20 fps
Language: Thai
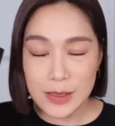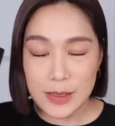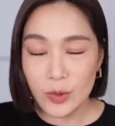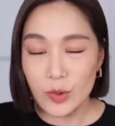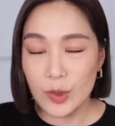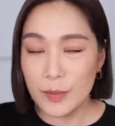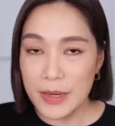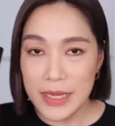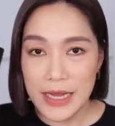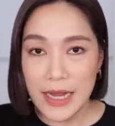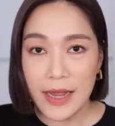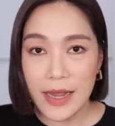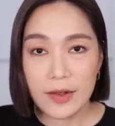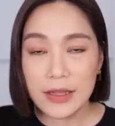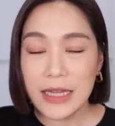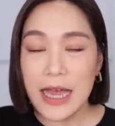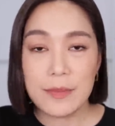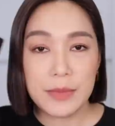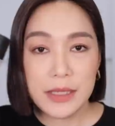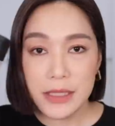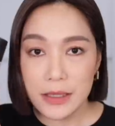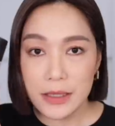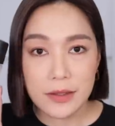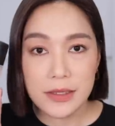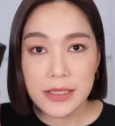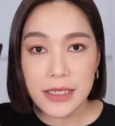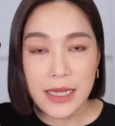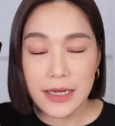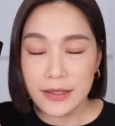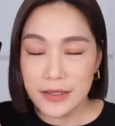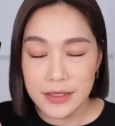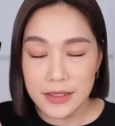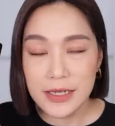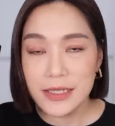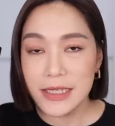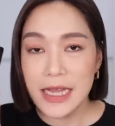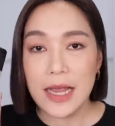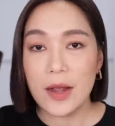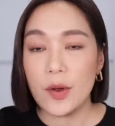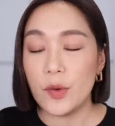สูตรไปยังไงก็ตามดิฉันก็จะยังเชื่อ
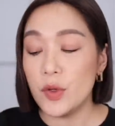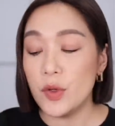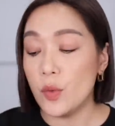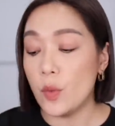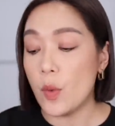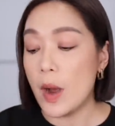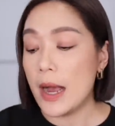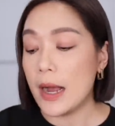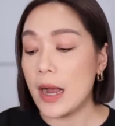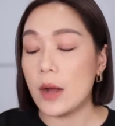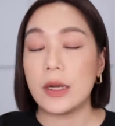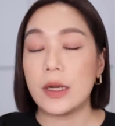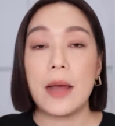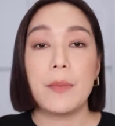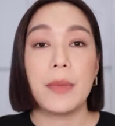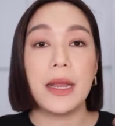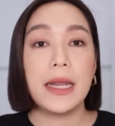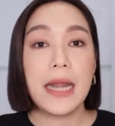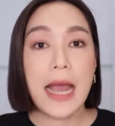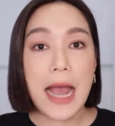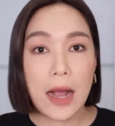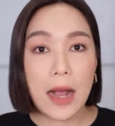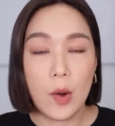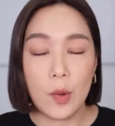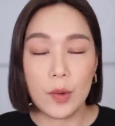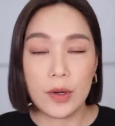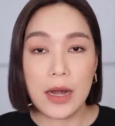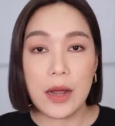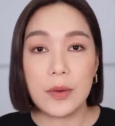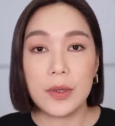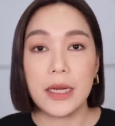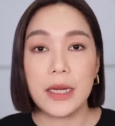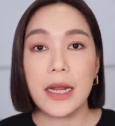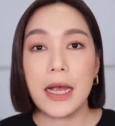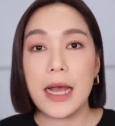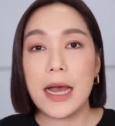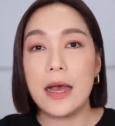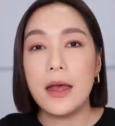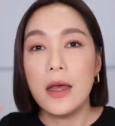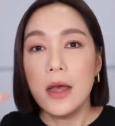ใจเขาอยู่ว่าเขาทำให้หน้าของเราเนี่ย
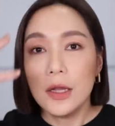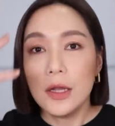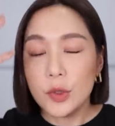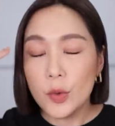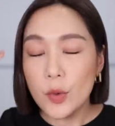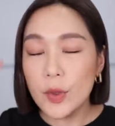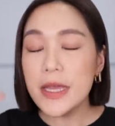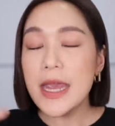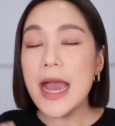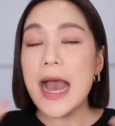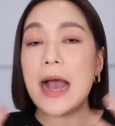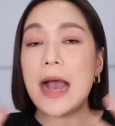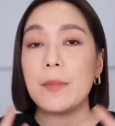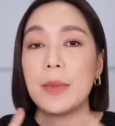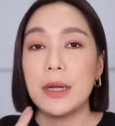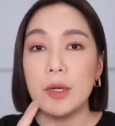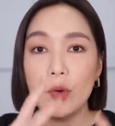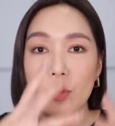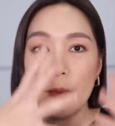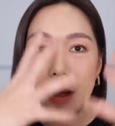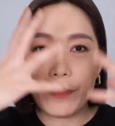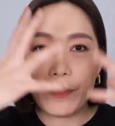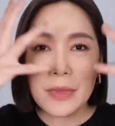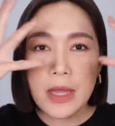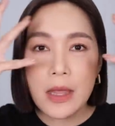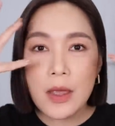นะคะทุกอย่างมันดูแบบ